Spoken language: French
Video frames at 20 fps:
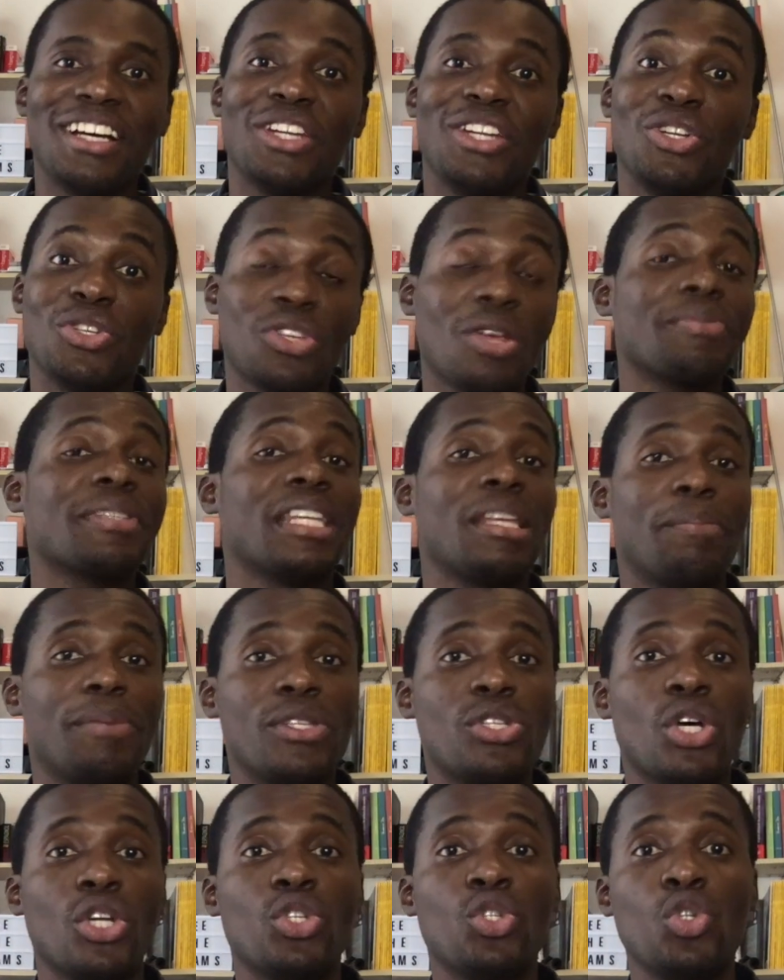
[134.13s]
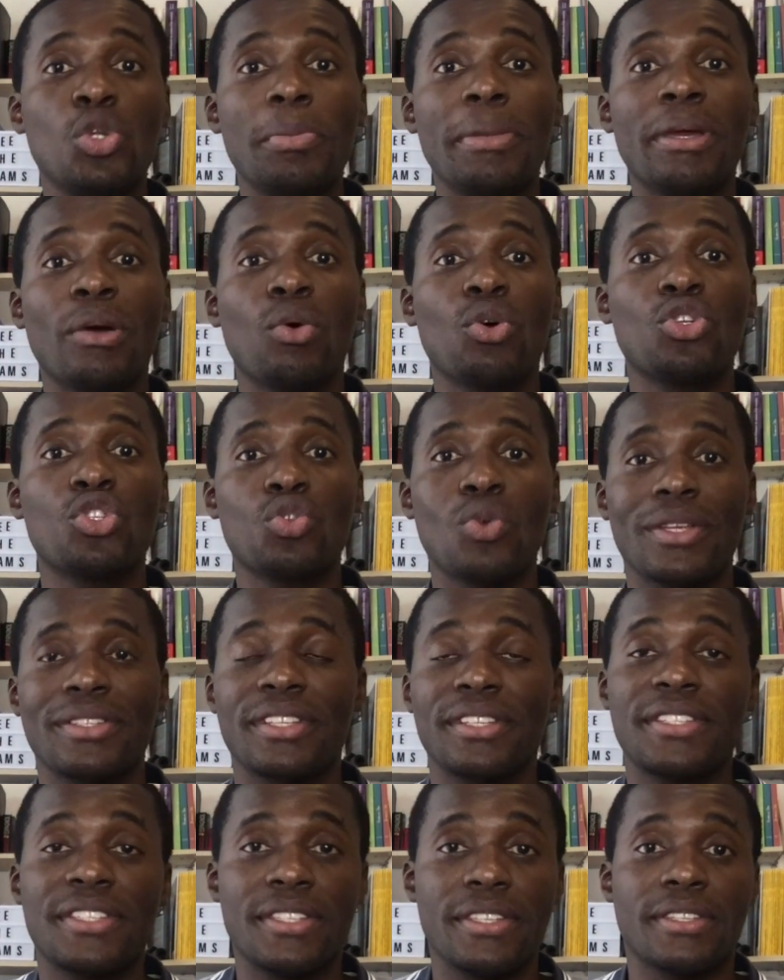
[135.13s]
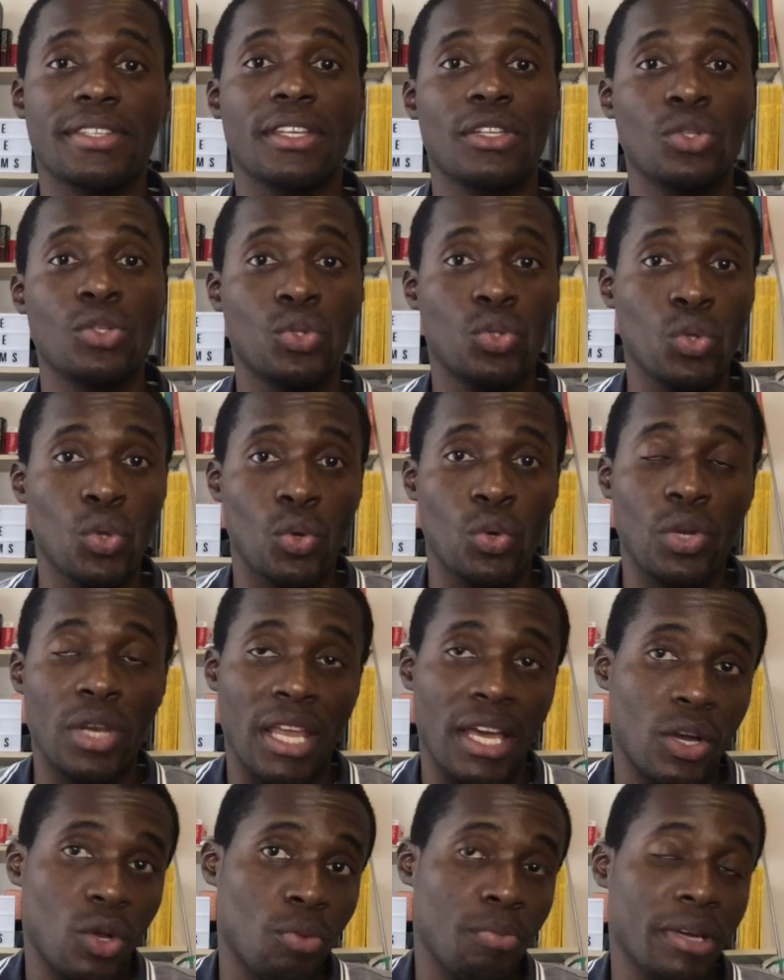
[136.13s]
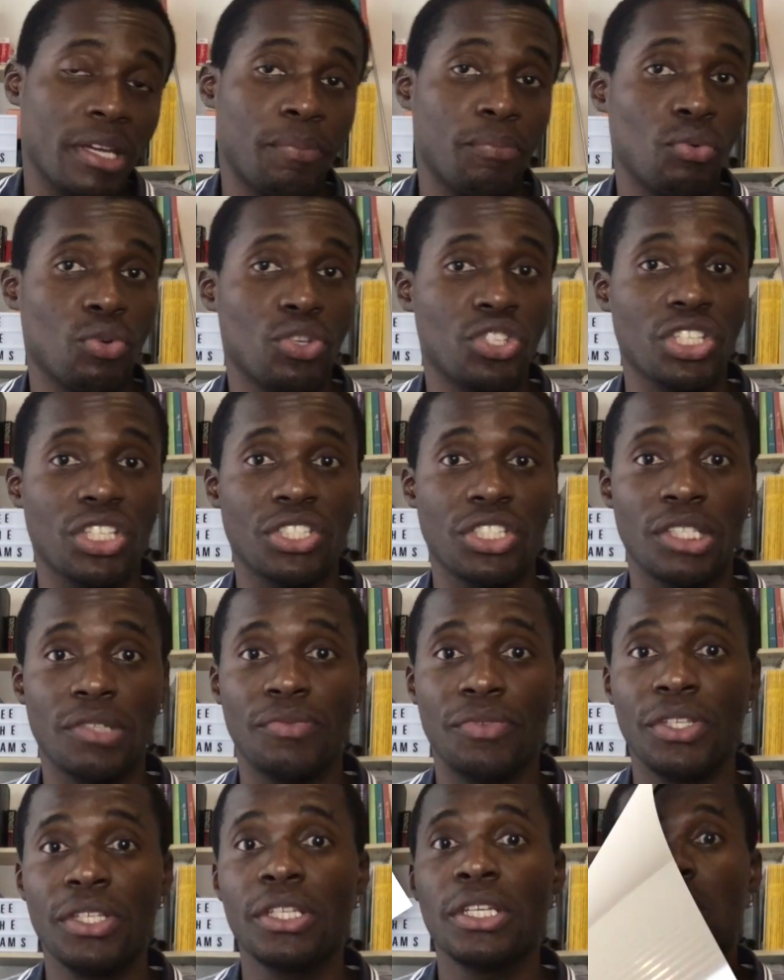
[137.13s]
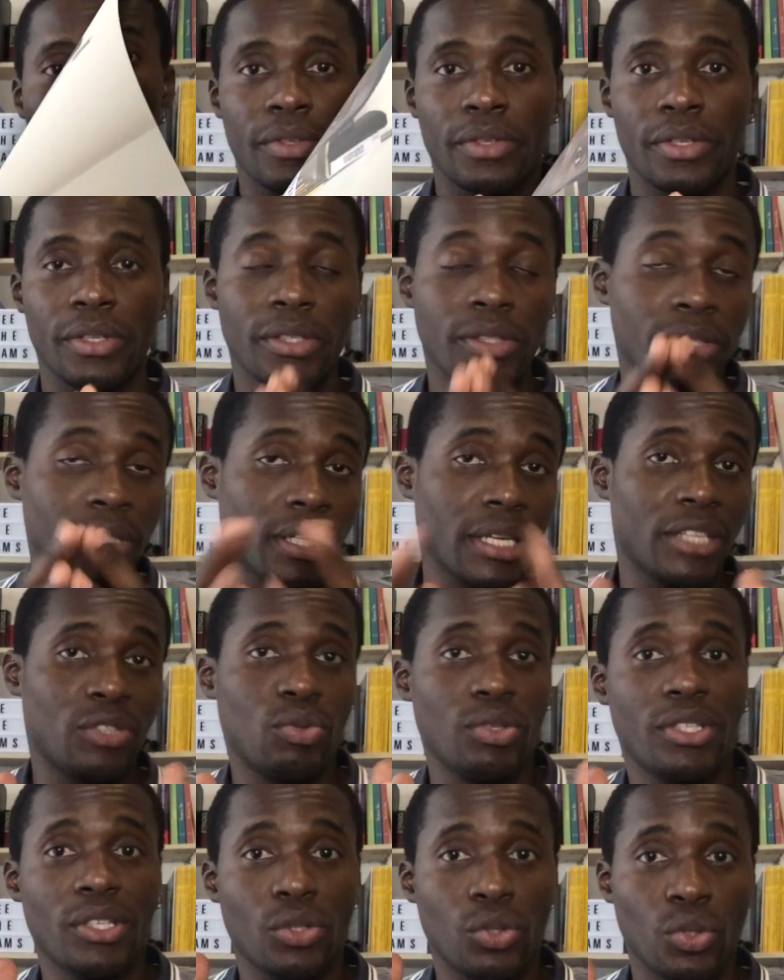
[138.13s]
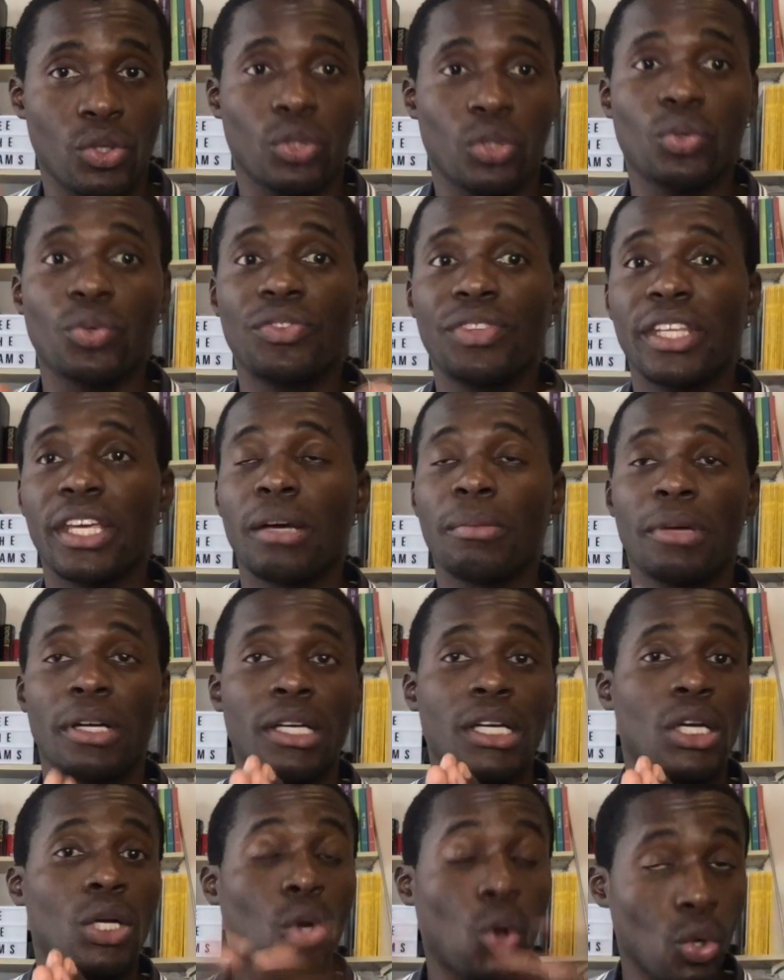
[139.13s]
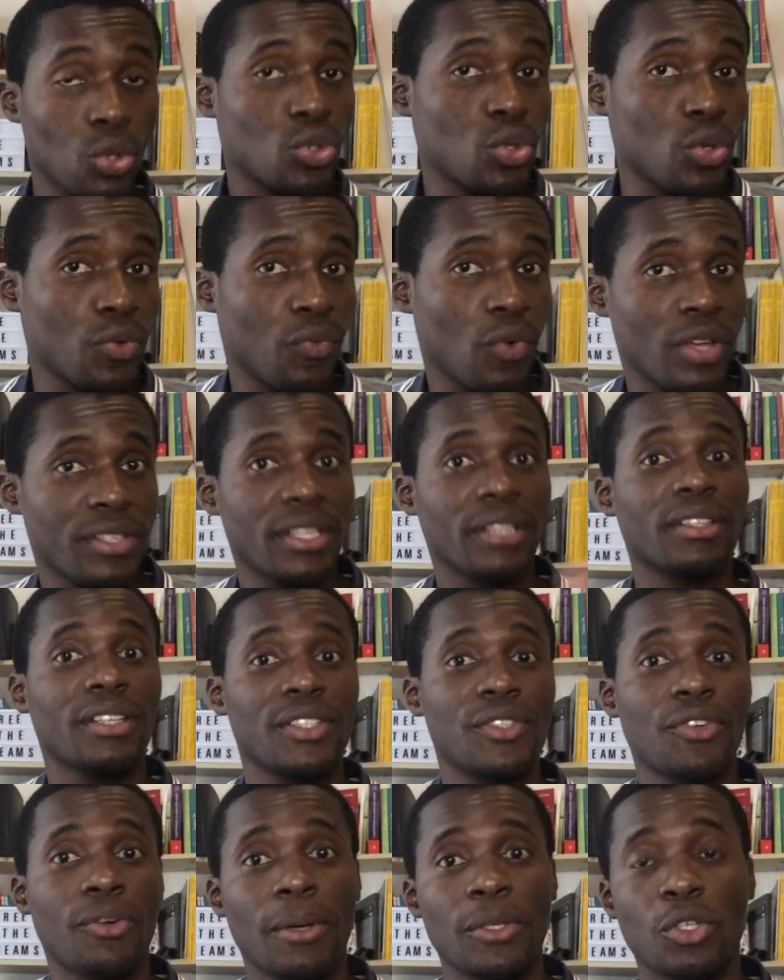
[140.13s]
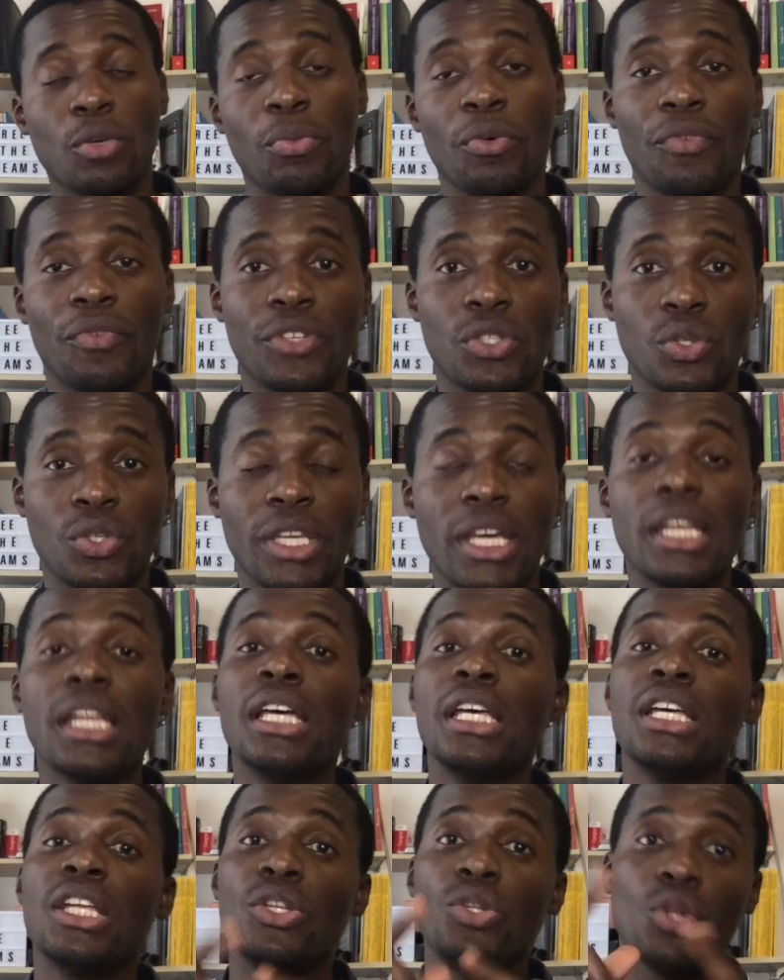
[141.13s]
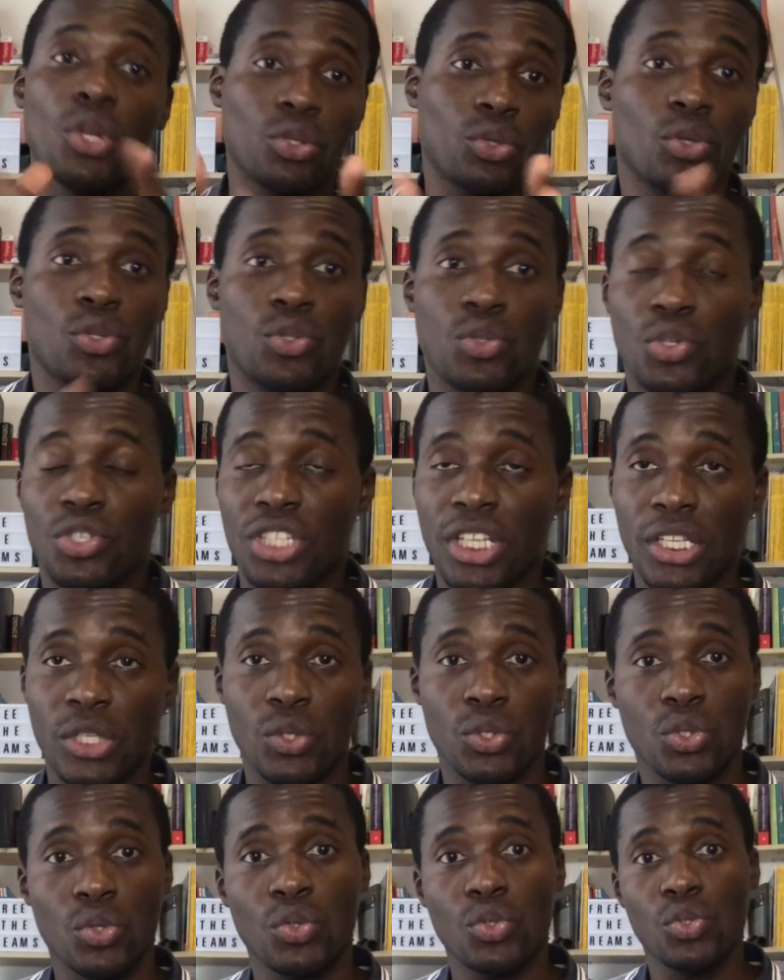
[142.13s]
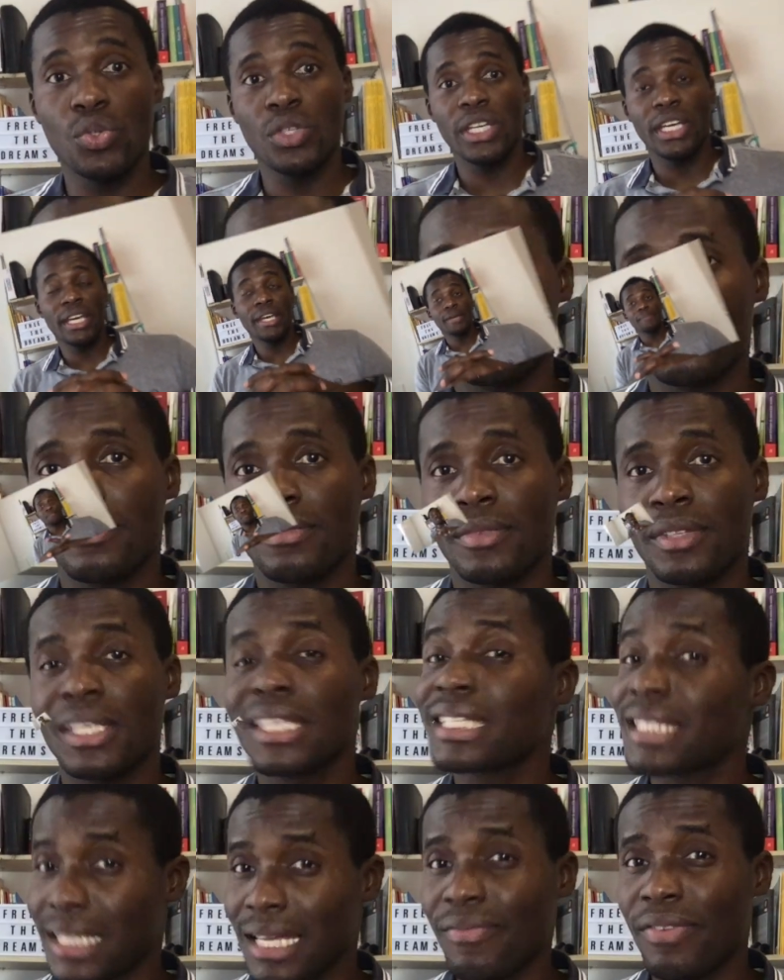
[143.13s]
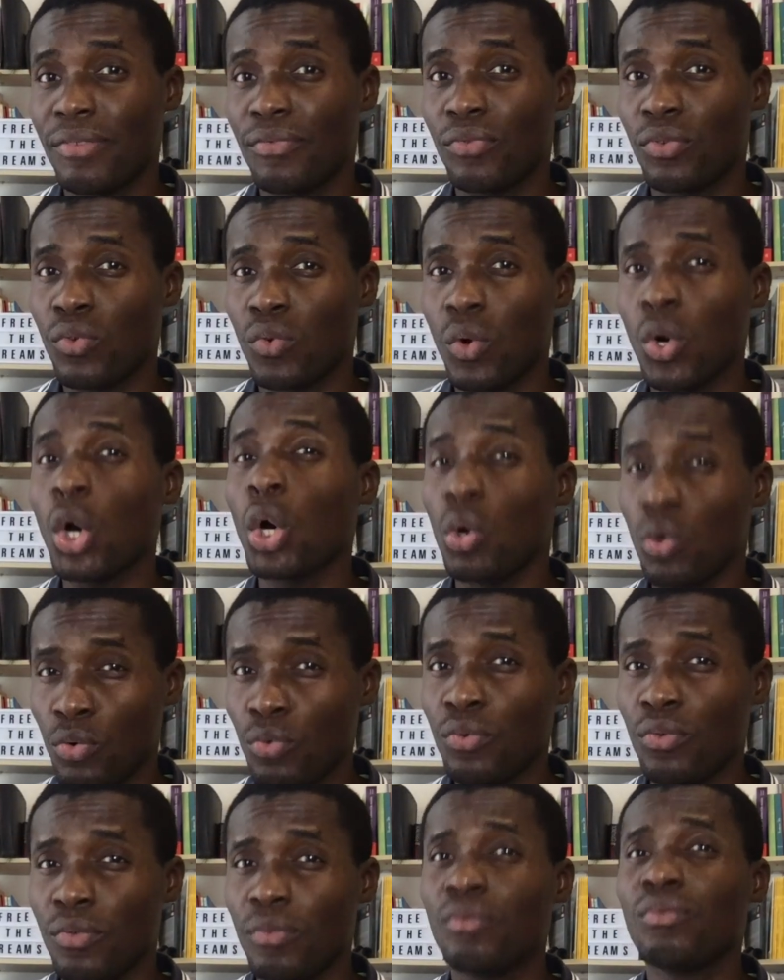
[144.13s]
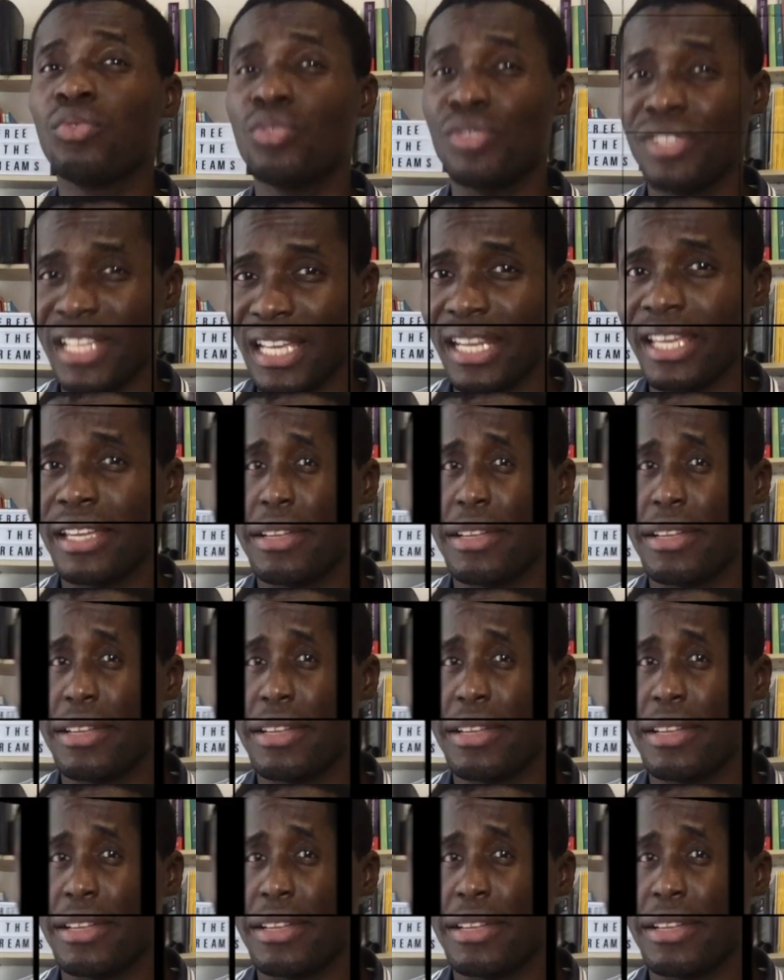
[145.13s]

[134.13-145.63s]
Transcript: Nous sommes à l'épisode numéro 66 de la rubrique pour changer de vie. Dans la suite de notre terme concevoir sa transformation professionnelle, notre sujet d'aujourd'hui est Savez-vous où vous allez